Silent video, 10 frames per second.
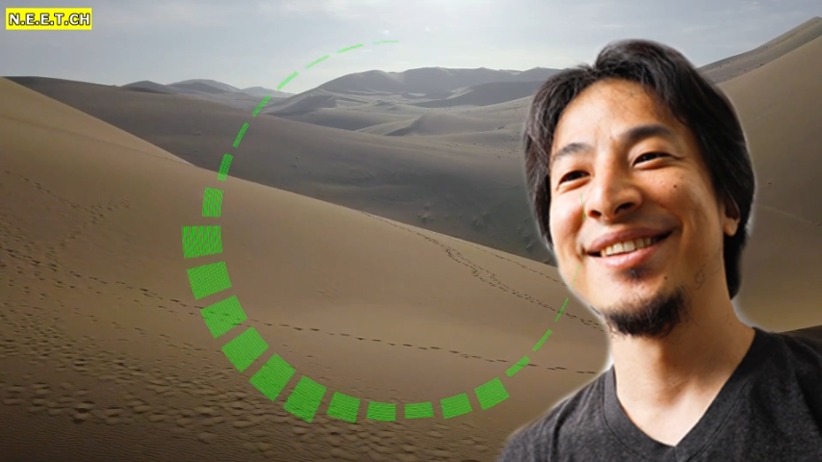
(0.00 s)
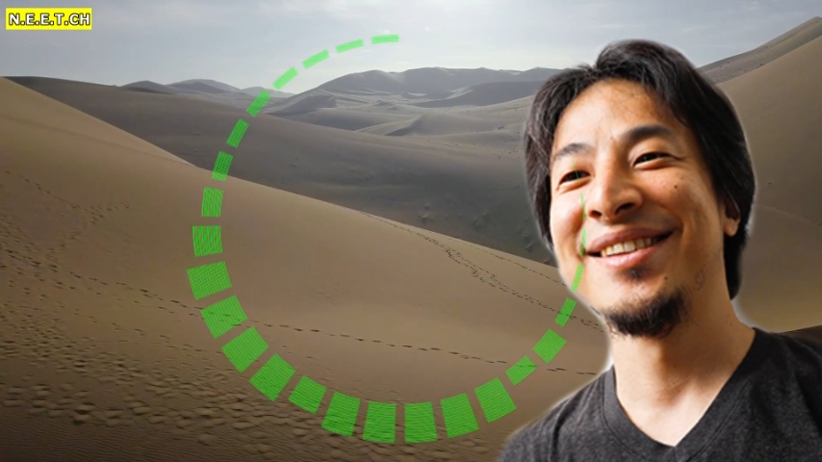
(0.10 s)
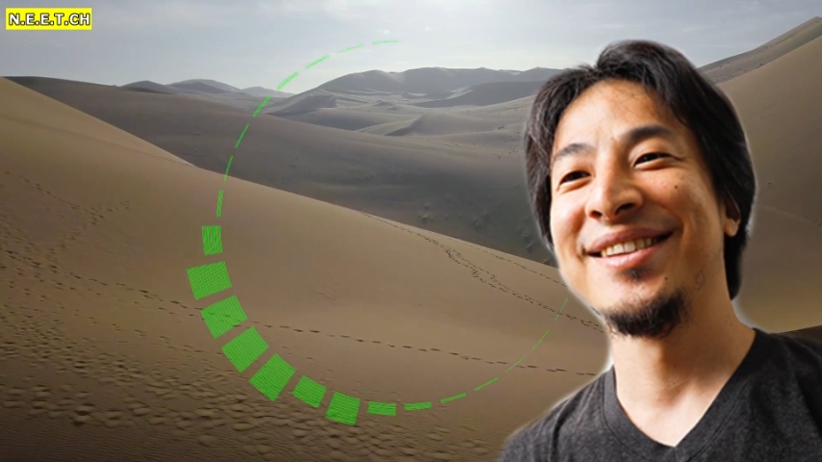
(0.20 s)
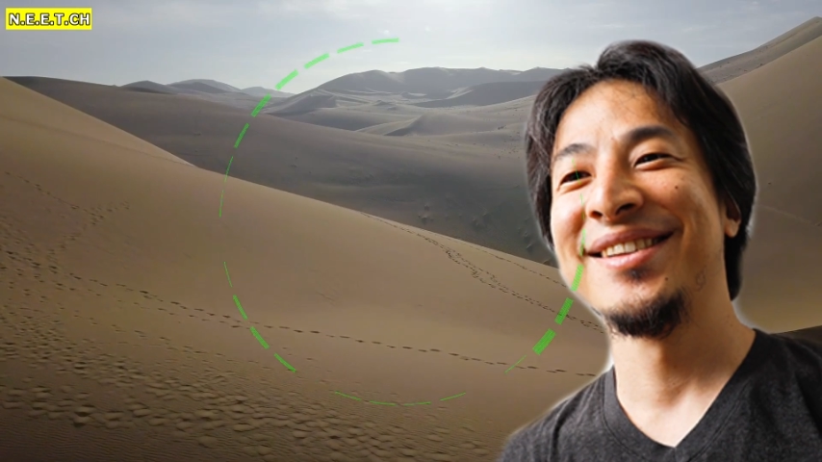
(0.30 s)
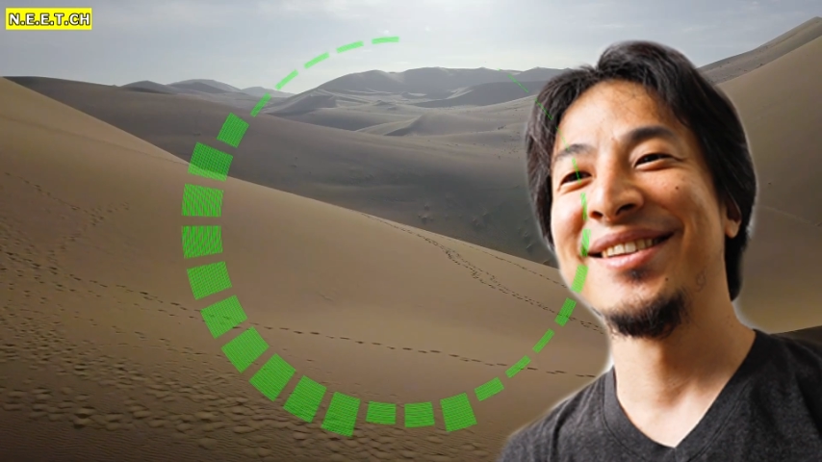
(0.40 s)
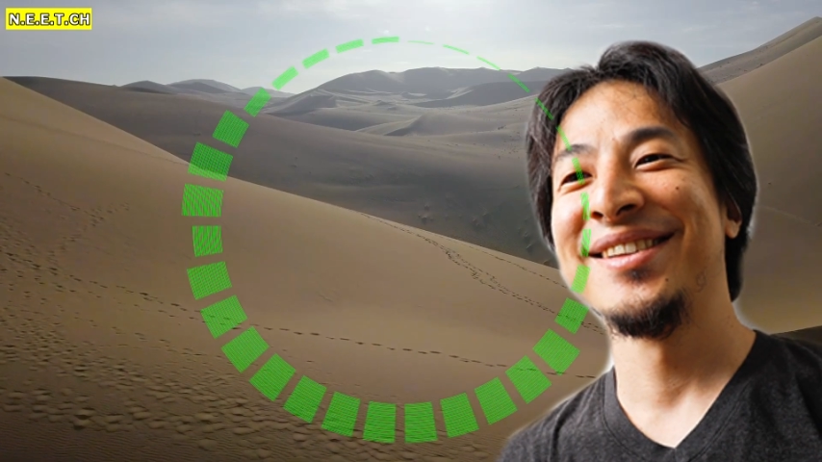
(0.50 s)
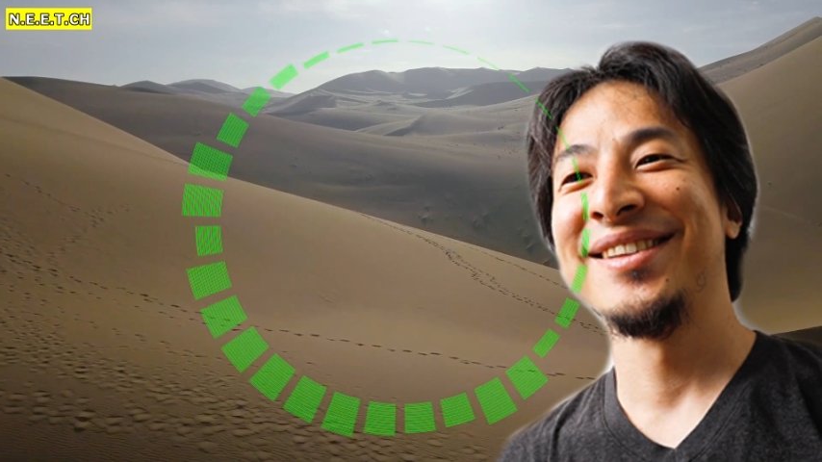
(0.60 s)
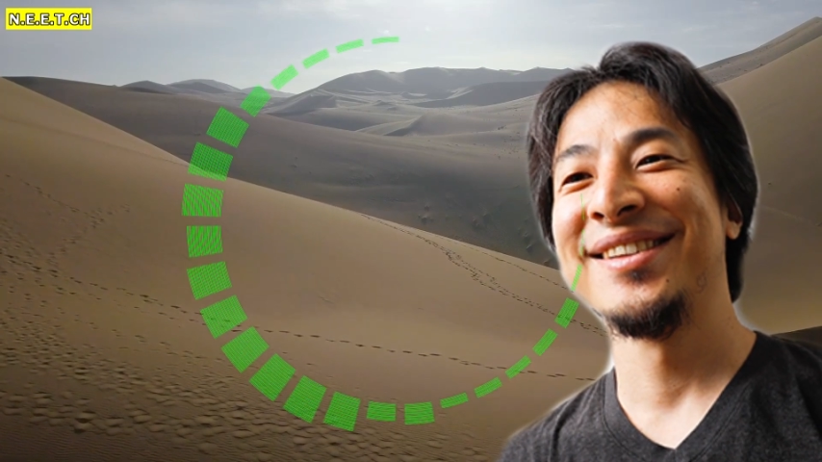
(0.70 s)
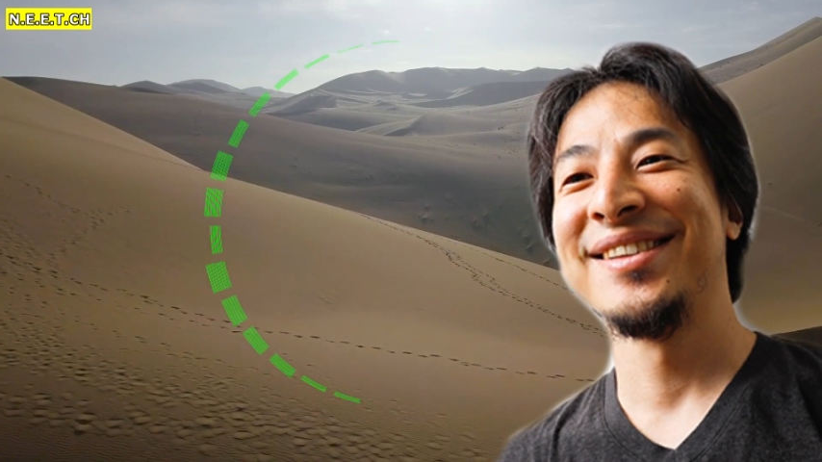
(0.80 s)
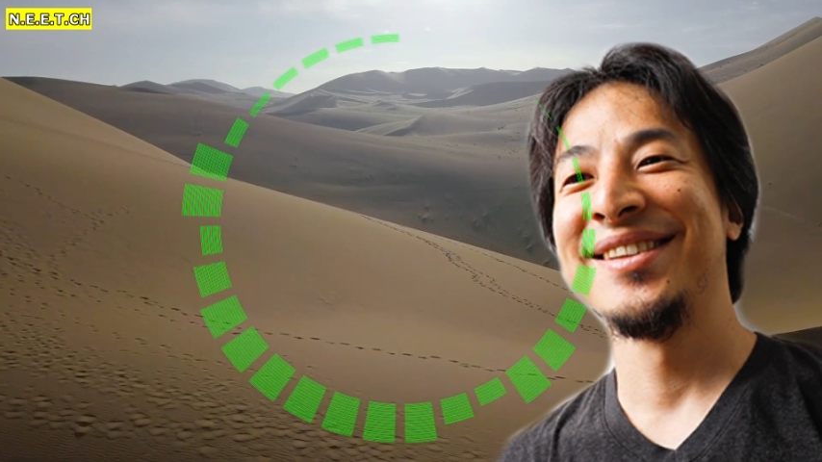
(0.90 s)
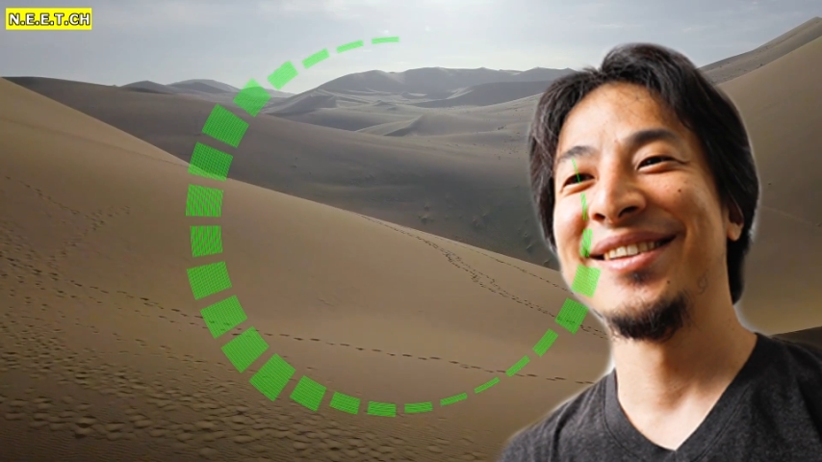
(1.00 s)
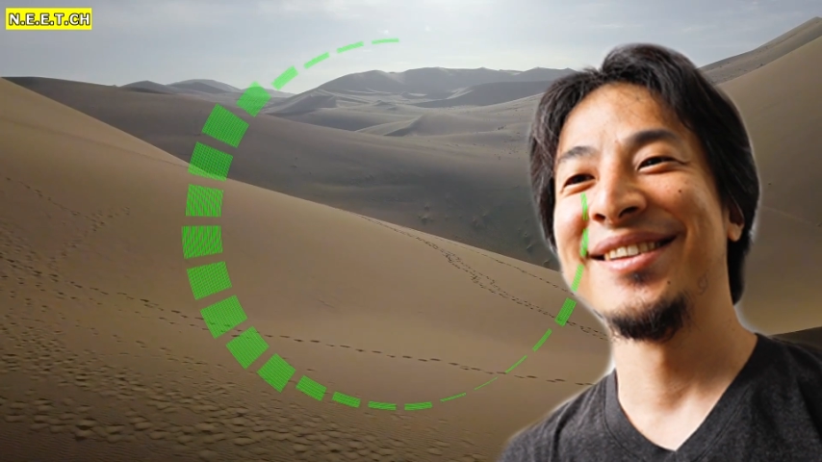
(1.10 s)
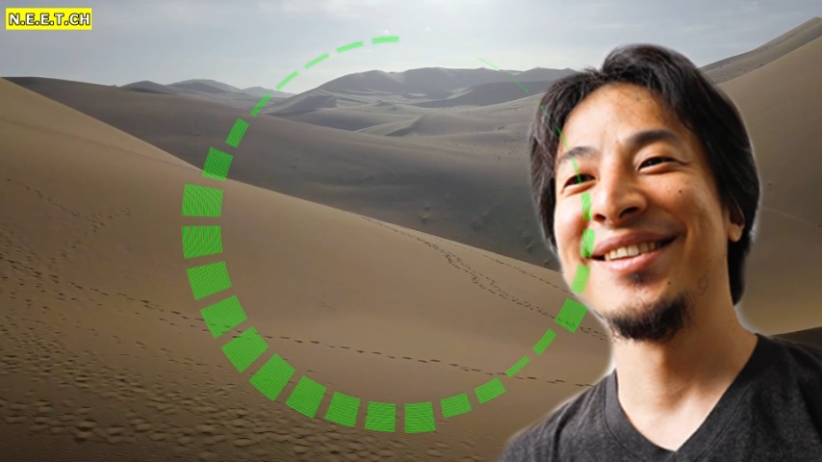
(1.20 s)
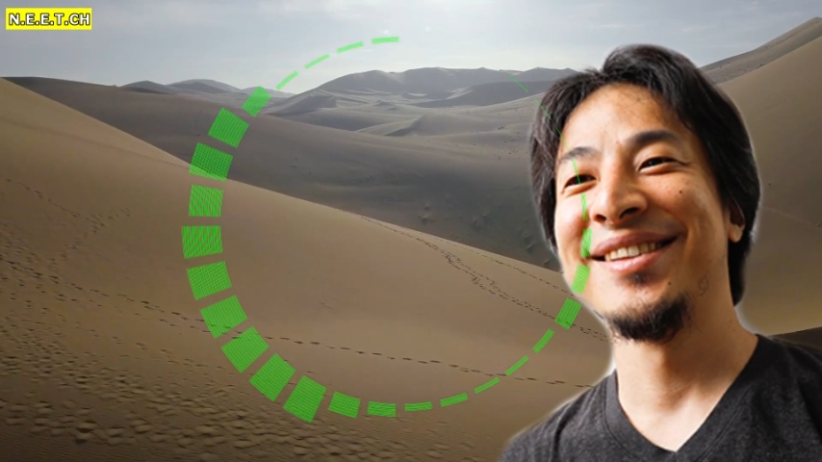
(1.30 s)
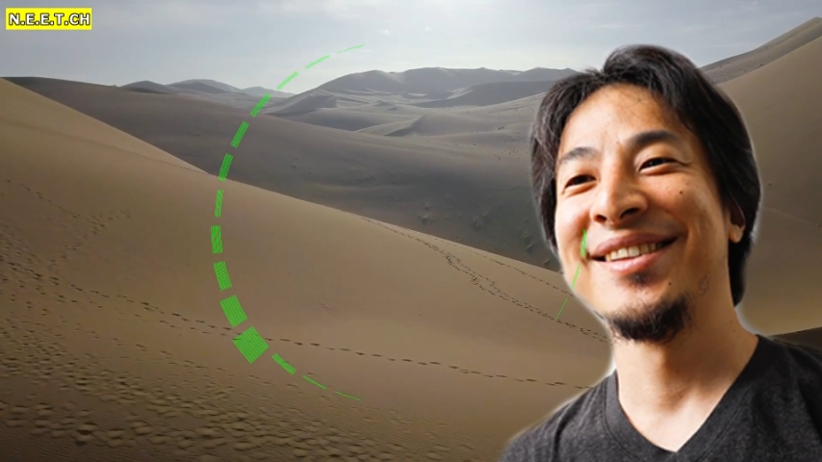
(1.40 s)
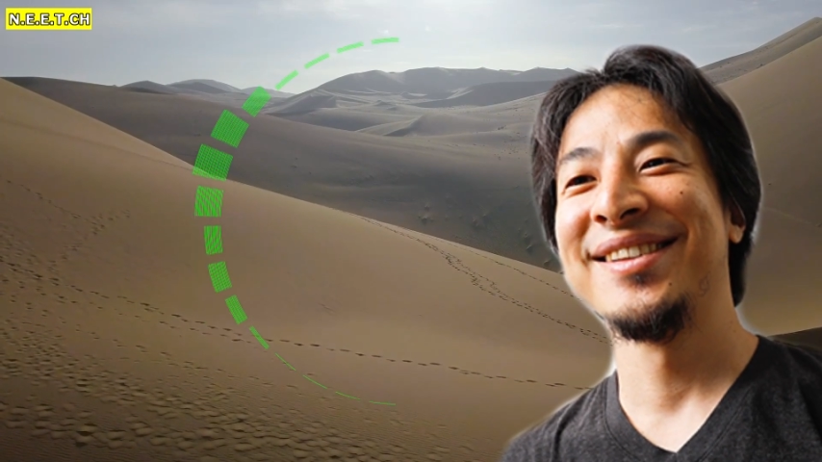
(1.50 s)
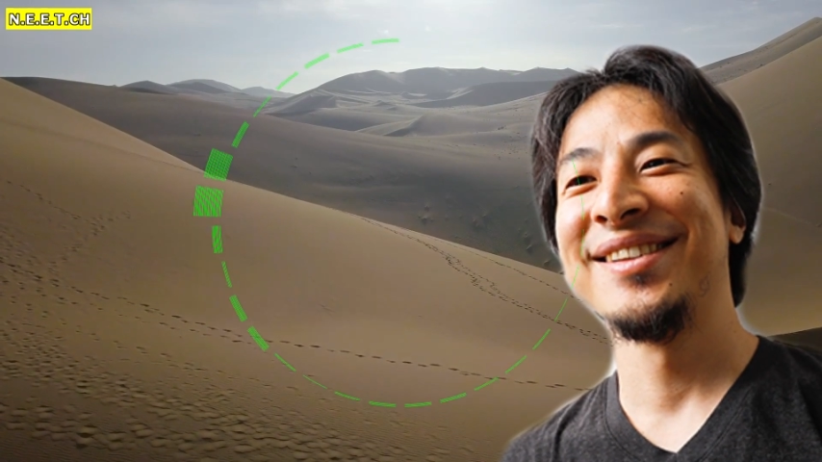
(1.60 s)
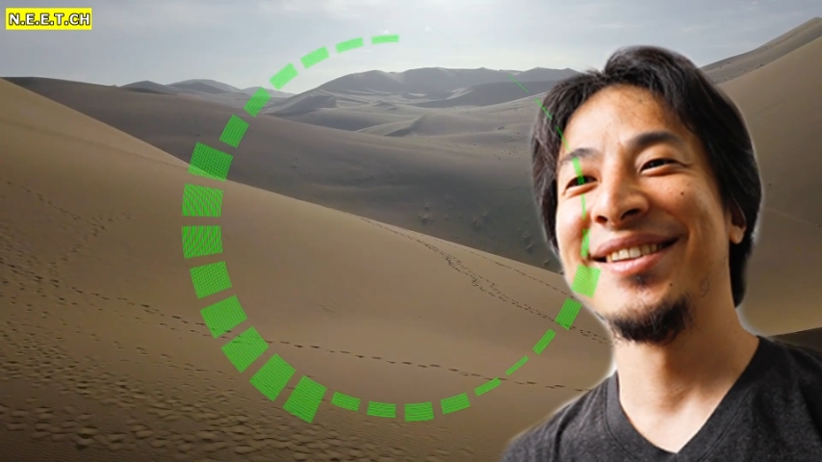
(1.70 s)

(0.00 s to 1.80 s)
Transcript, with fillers: うんって言わない限り、